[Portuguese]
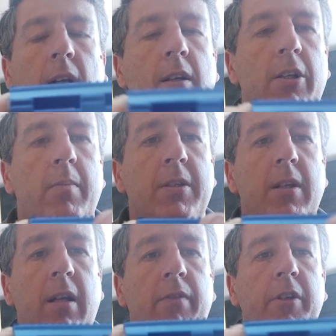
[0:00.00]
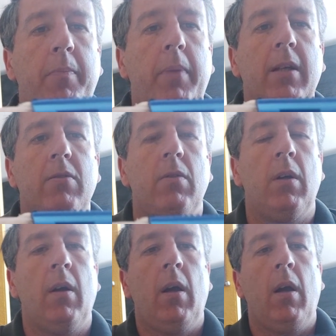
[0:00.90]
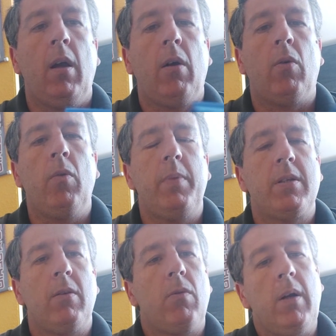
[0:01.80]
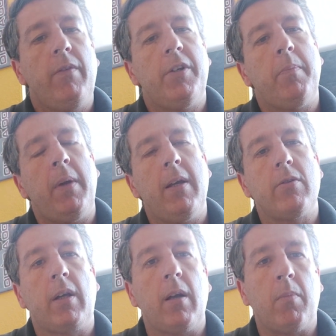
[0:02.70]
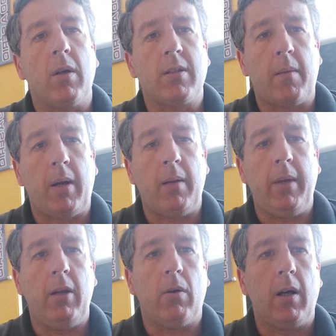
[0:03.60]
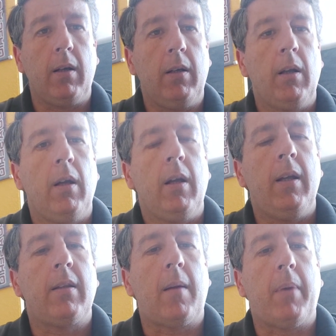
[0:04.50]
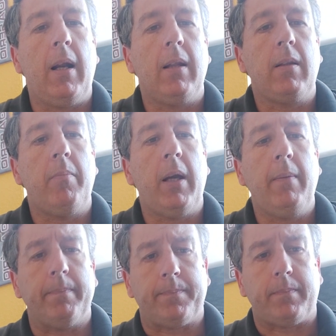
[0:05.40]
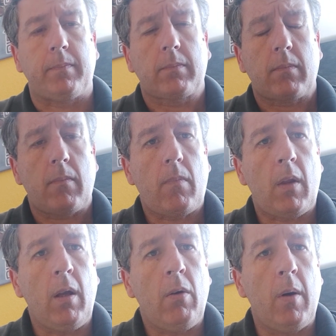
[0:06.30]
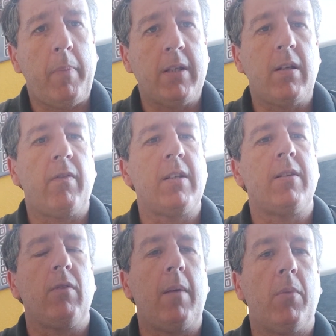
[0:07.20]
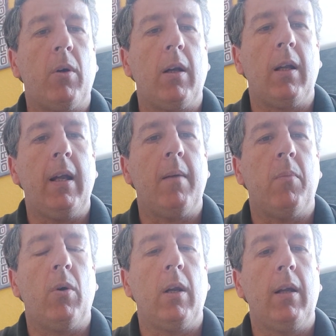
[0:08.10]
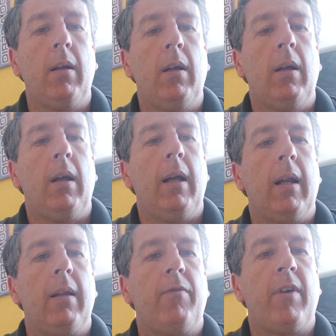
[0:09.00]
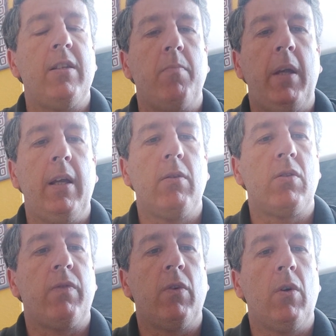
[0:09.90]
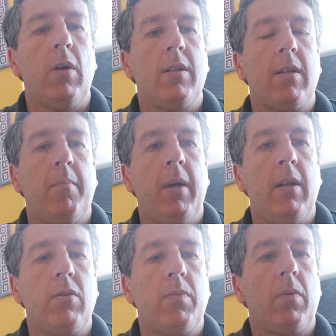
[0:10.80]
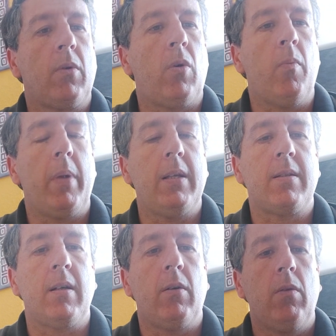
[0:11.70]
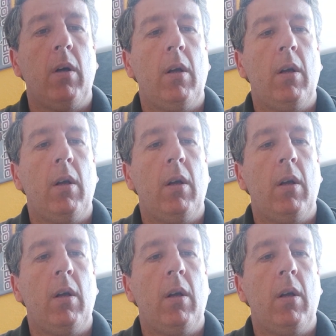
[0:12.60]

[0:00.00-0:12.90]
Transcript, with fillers: daqui chama-se alívio de peso. Com o pistão com alívio de peso, a gearbox trabalha melhor e trabalha também com a preservação da mola, né? A mola, ela faz menos força, menos compressão